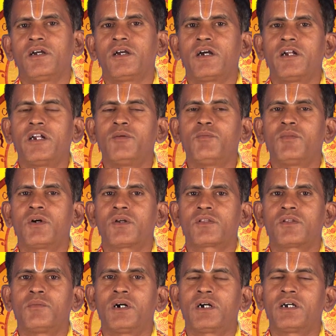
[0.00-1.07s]
கண்ணும்
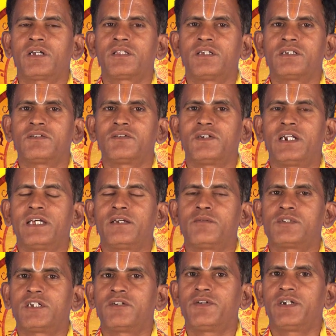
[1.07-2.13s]
கருத்துமாக இந்த
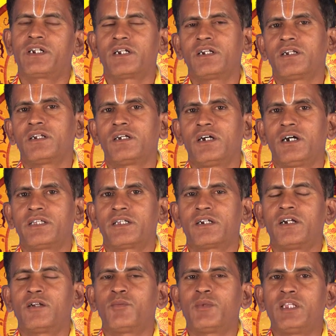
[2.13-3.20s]
வேலையும் செய்வீர்கள்
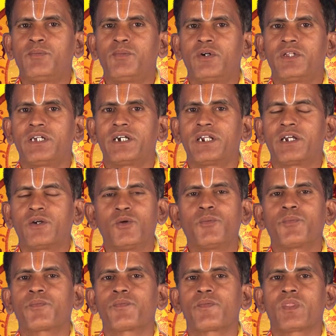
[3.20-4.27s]
அதனால் மதிப்பு
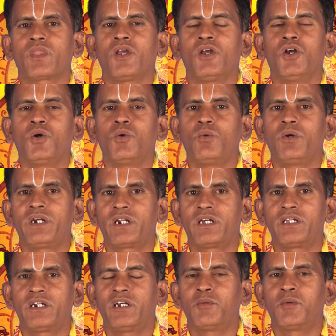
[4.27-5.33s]
அதிகரிக்கும்
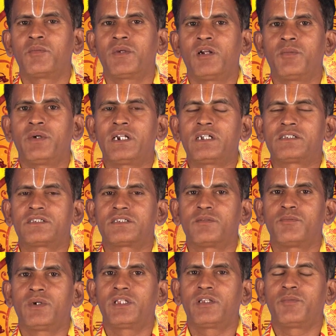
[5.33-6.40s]
உயரதிடமும் நல்பெயரை
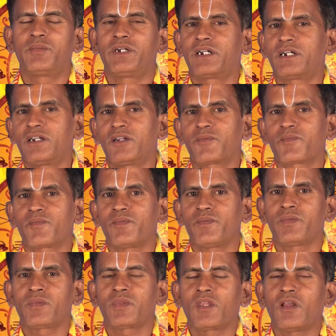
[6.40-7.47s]
சம்பாதிப்பீர்கள்
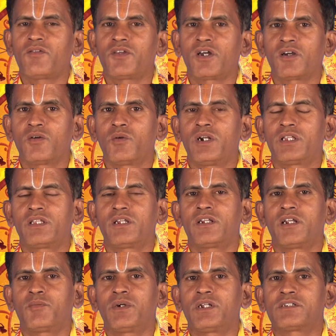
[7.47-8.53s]
இடத்தில்
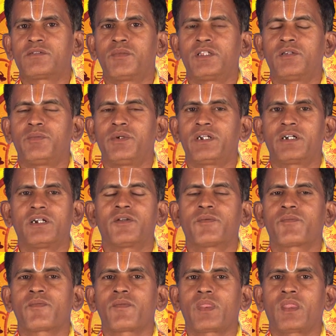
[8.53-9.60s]
நல்பெயர் சம்பாதிப்பீர்கள்
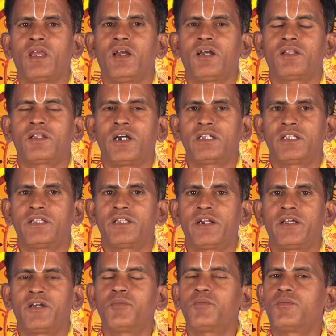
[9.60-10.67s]
தாய்
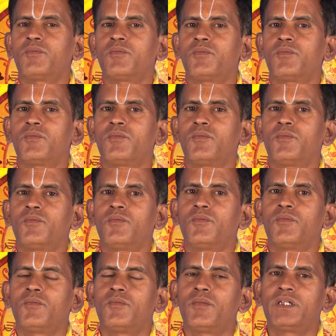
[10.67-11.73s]
தந்தையையும்
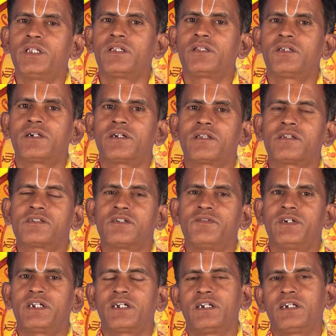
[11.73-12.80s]
மதித்து நடந்து
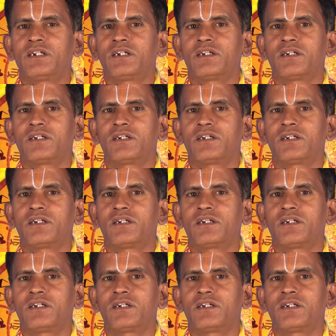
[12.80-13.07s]
செய்வீர்கள்